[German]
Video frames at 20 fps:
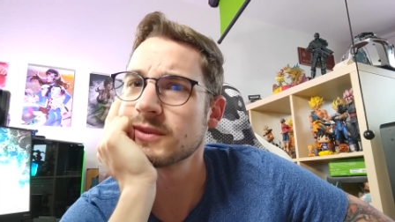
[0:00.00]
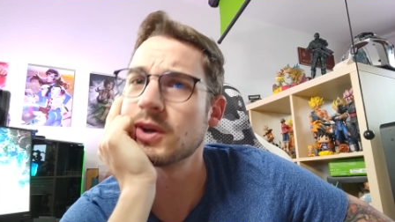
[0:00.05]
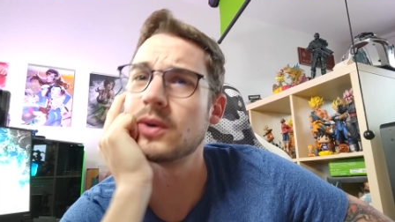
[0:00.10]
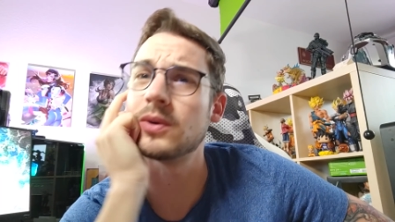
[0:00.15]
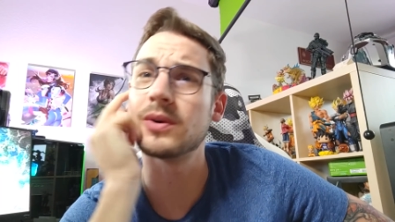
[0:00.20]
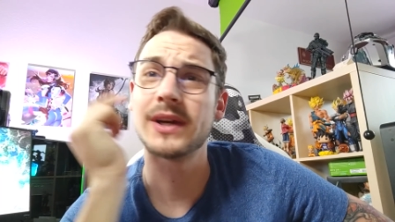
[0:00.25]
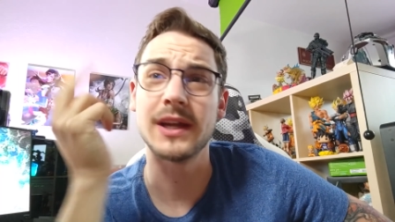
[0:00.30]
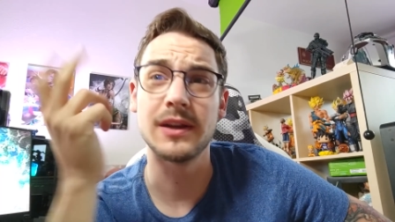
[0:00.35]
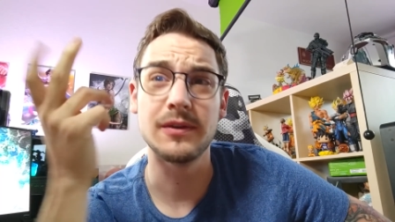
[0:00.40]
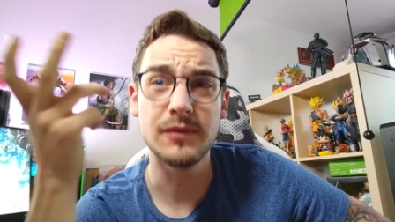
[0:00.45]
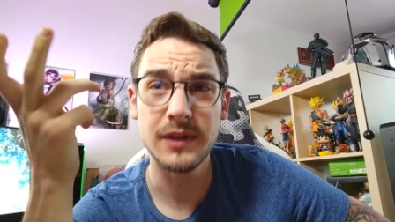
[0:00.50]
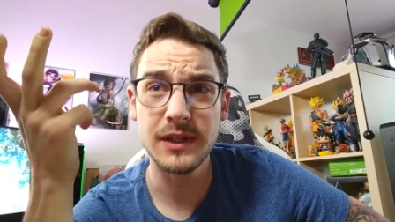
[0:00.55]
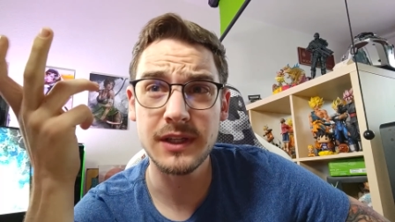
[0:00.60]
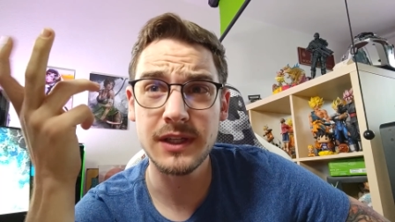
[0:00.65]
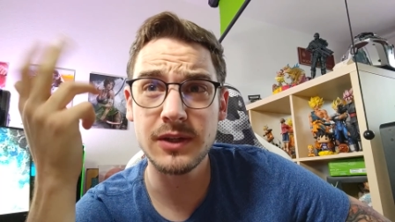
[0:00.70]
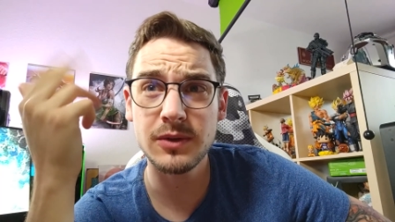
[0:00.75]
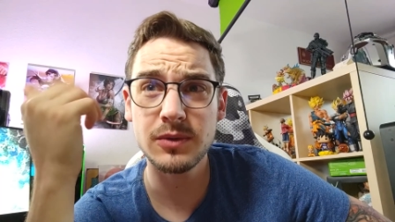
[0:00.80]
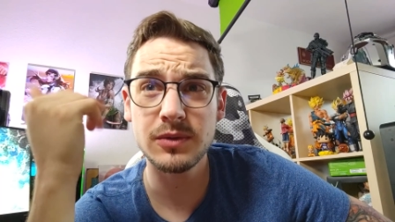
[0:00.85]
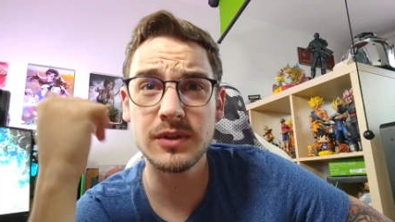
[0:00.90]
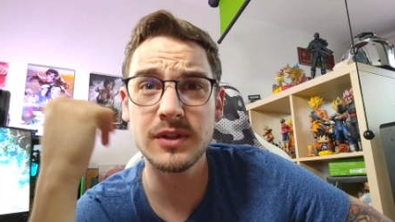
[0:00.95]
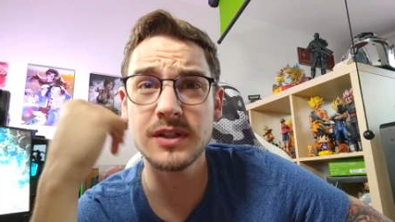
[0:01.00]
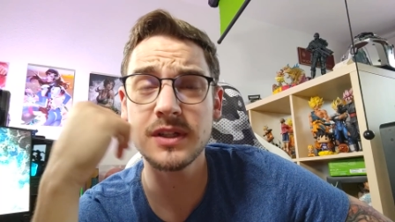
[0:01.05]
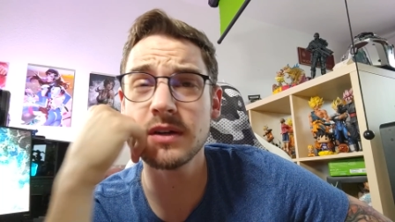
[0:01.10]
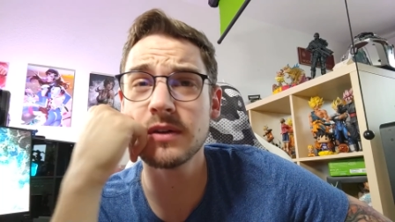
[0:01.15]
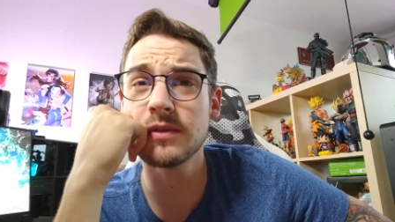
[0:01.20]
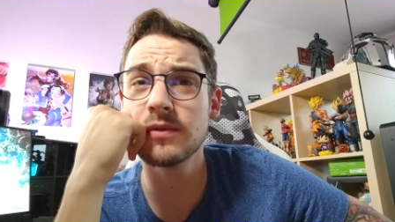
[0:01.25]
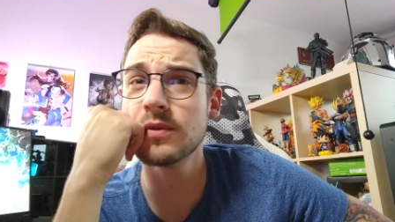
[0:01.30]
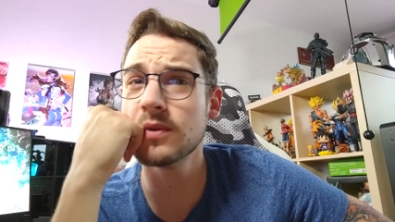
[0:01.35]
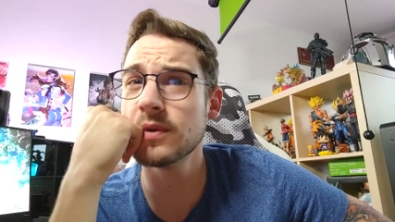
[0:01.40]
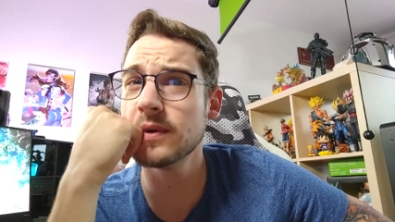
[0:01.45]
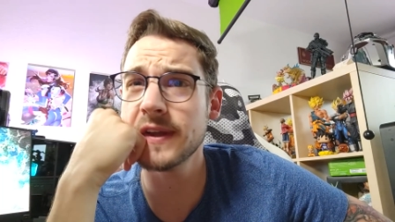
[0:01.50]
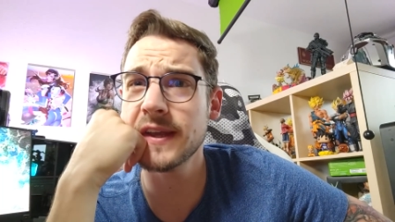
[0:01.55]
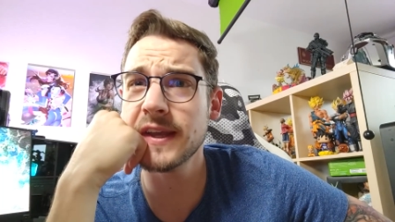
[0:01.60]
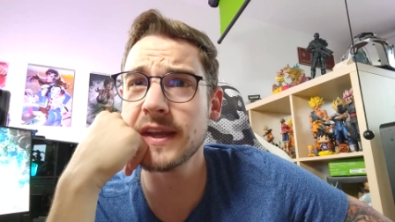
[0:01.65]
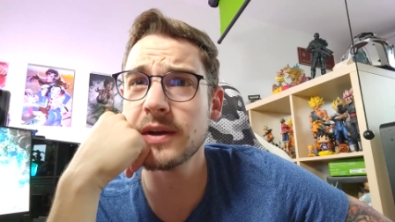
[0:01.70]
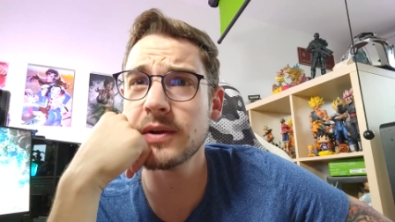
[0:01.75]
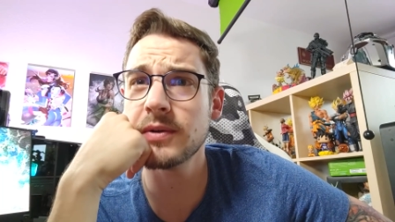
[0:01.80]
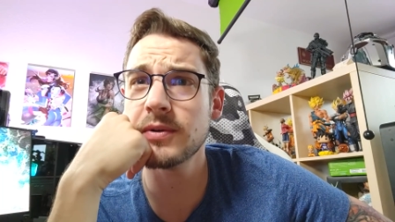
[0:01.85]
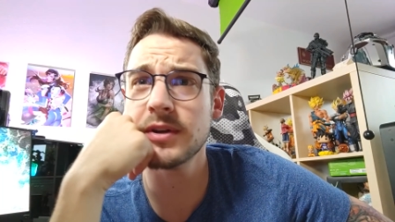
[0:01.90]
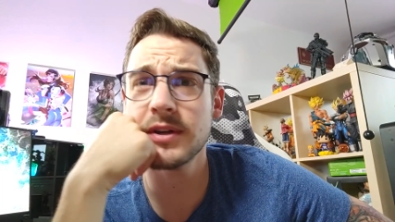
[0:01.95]
oh, kennen wir nicht uns irgendwo
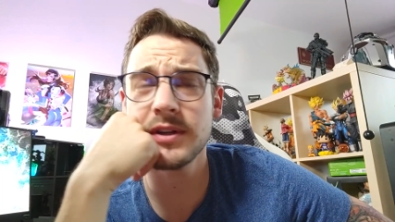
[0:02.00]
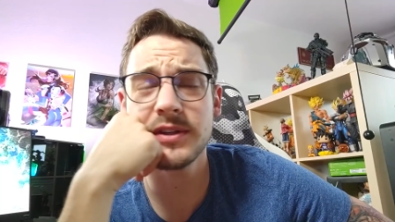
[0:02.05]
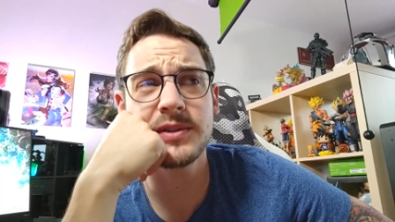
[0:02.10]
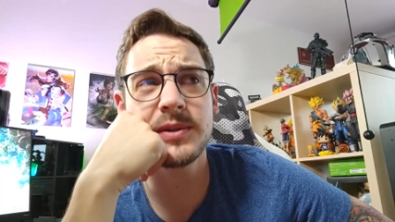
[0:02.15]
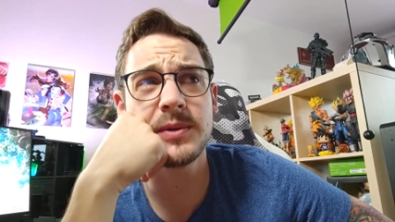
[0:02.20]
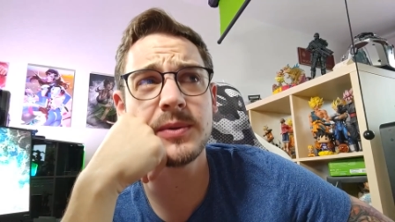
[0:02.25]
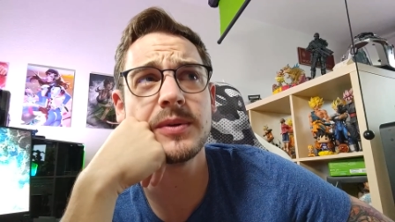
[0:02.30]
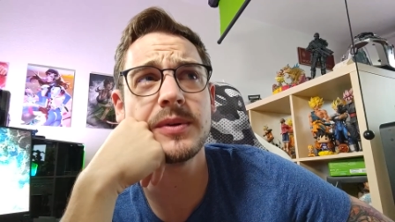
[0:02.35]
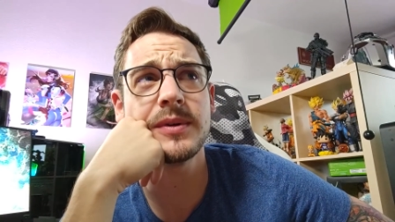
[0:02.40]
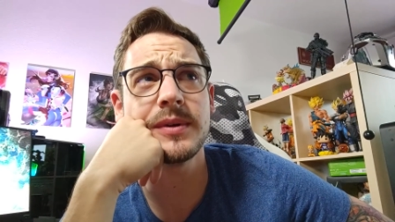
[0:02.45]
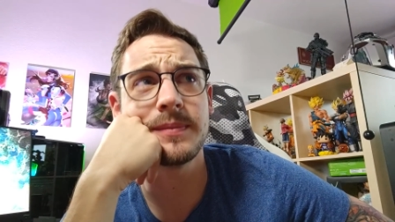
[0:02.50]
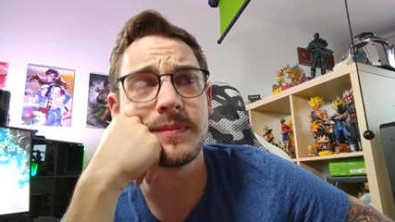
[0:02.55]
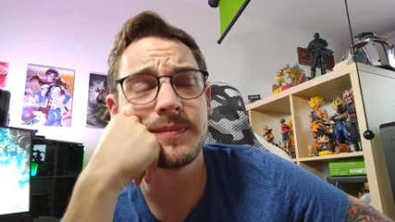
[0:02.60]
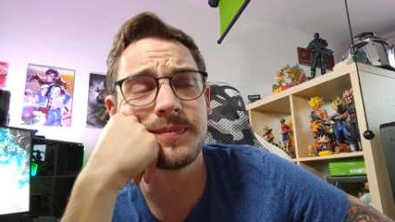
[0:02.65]
her oder so?